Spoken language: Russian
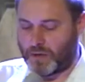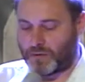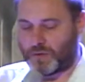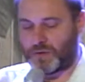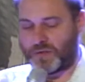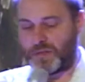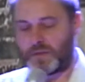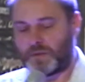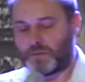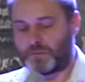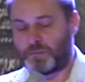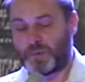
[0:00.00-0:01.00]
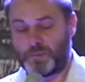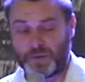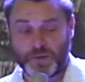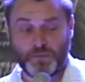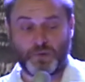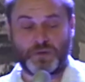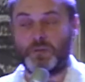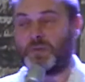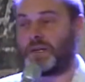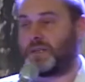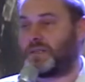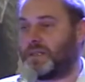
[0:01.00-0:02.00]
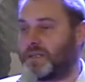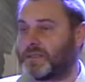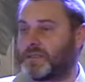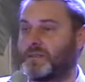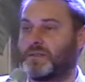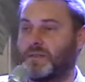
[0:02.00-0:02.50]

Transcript: То есть, если мы посмотрим контекст,